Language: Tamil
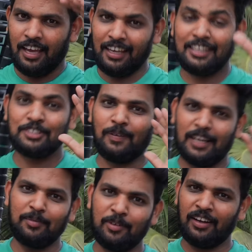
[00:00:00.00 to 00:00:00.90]
ஹாய் ஹாய்ஸ்
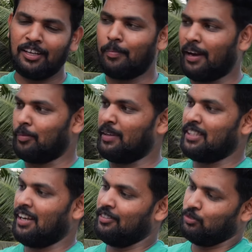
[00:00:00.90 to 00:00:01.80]
வணக்கம் அண்ட் வெல்கம் பேக் டு மை
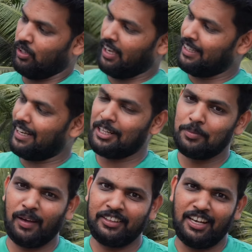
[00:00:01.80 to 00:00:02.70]
சேனல் ஸோ எங்கிட்ட
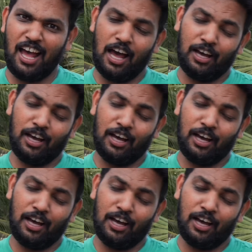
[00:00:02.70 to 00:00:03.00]
இருக்கிறது பார்த்தீங்கன்னா